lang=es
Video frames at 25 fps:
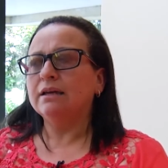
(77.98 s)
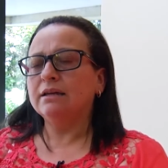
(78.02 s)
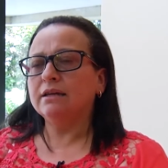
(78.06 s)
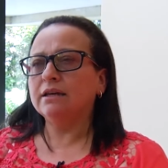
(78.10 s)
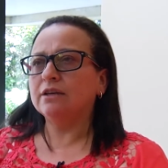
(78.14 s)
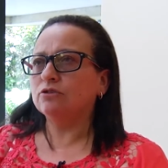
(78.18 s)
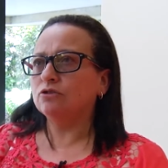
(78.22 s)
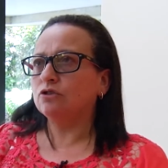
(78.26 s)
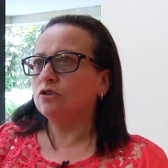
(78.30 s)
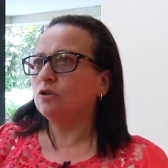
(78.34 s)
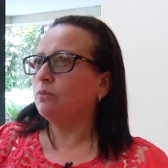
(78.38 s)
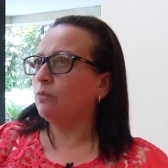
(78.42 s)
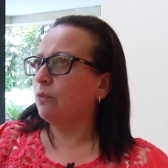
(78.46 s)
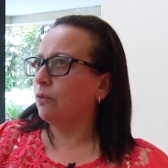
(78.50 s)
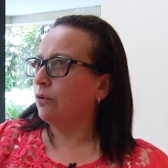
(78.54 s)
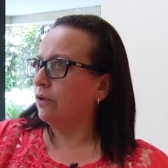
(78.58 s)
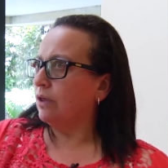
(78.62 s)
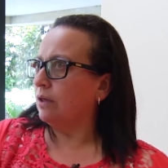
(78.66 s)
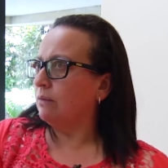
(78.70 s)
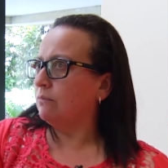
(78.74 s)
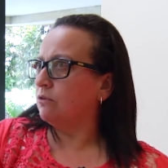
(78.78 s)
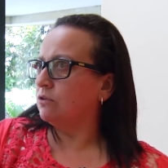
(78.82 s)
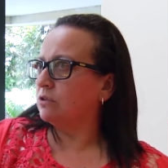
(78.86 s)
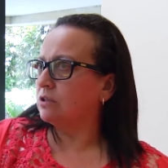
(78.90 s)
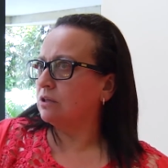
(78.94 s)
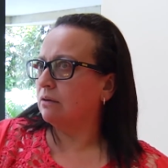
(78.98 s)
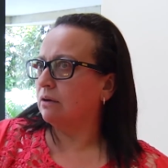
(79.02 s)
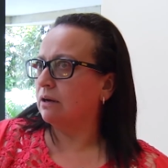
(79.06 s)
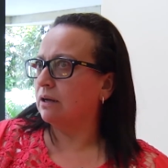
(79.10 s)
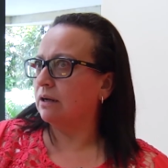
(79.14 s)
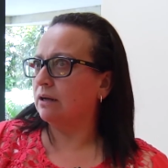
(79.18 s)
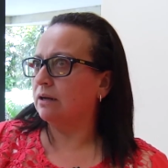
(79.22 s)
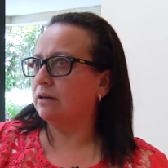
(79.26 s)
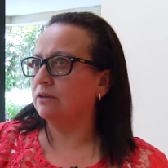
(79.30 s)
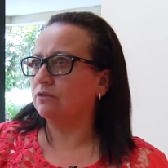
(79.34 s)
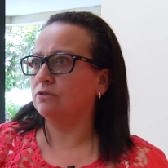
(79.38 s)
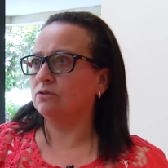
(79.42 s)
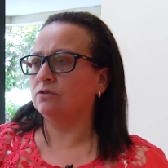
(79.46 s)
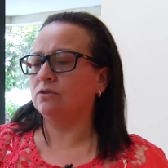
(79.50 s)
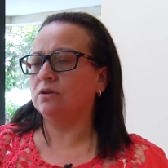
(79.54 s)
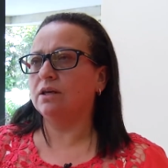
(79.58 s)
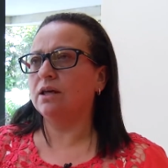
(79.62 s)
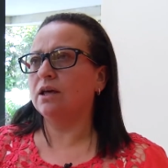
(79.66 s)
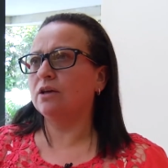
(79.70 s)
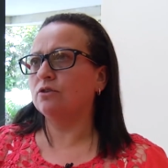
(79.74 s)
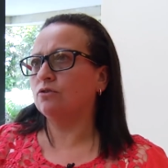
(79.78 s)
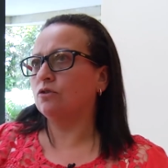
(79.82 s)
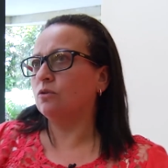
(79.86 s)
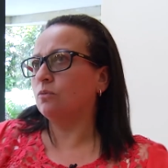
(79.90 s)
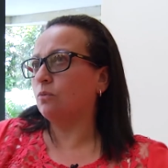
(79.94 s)
Y eso lo podemos llevar a la
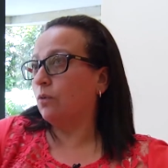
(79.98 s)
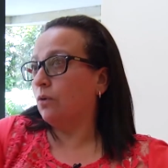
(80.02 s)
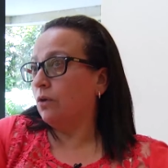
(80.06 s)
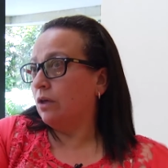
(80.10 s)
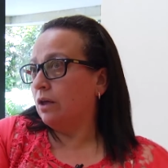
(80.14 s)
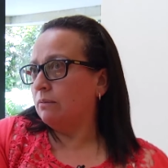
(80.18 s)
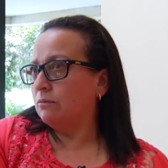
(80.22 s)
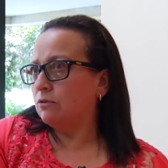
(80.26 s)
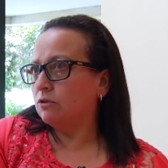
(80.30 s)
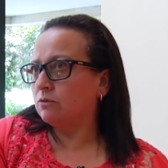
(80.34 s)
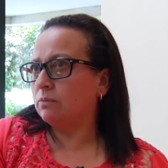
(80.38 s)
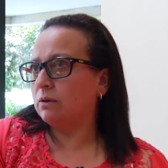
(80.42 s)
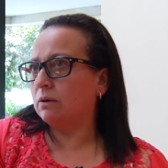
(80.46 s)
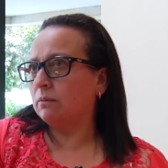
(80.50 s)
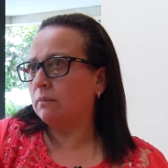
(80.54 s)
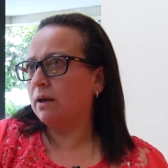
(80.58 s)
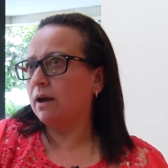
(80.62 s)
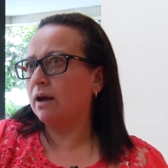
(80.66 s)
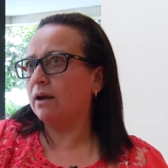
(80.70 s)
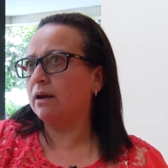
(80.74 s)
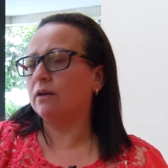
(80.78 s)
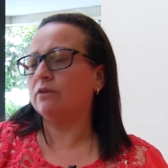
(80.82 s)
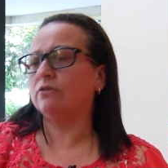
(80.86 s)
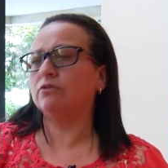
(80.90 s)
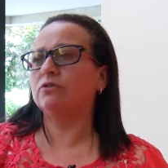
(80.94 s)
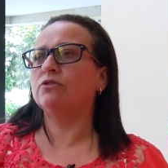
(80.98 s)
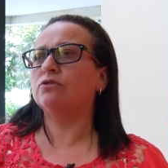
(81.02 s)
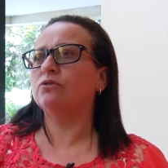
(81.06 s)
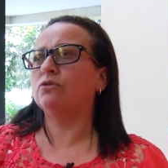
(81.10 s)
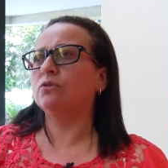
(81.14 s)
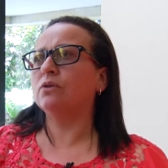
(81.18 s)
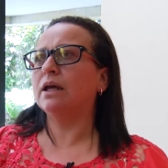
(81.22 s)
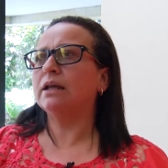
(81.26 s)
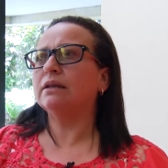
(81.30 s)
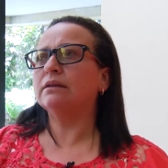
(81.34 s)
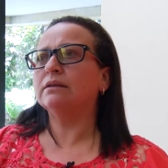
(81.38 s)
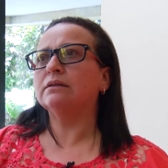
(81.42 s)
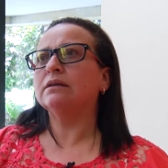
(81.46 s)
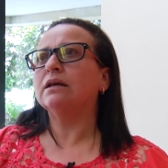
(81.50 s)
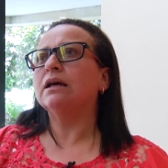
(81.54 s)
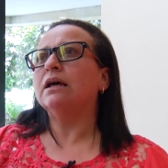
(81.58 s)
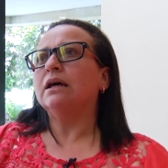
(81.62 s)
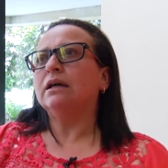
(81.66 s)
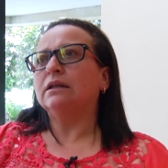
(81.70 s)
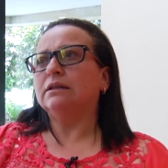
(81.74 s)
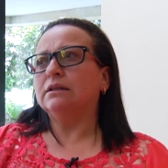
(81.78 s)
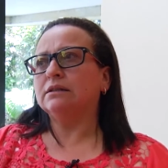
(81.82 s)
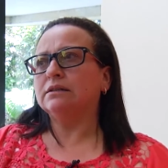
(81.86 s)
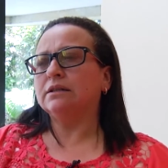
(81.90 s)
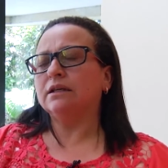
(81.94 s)
sociedad, eso lo podemos permear a los estudiantes,
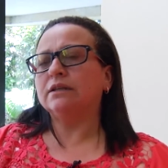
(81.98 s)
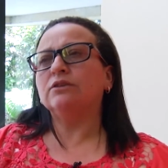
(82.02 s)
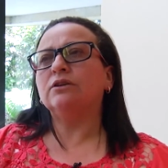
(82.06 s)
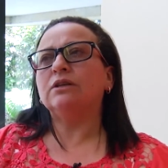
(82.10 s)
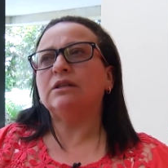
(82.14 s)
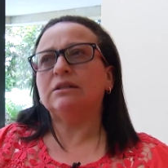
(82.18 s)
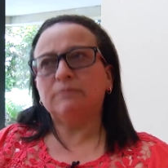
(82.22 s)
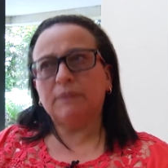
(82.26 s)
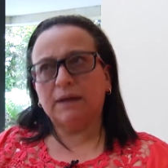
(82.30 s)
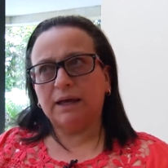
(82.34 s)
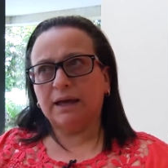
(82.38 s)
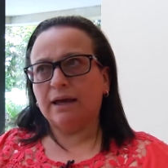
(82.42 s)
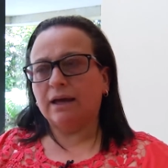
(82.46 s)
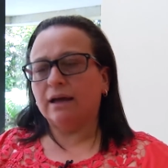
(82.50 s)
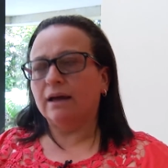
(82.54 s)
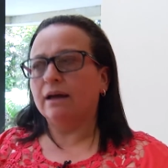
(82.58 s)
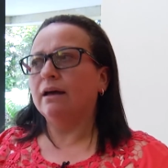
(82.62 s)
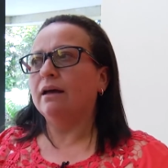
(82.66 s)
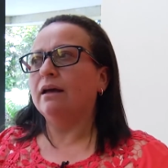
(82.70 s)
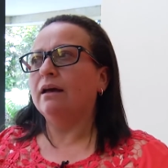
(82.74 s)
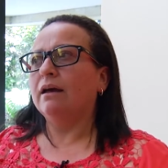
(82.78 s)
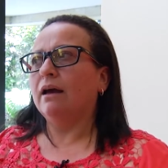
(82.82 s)
diciéndoles, venga,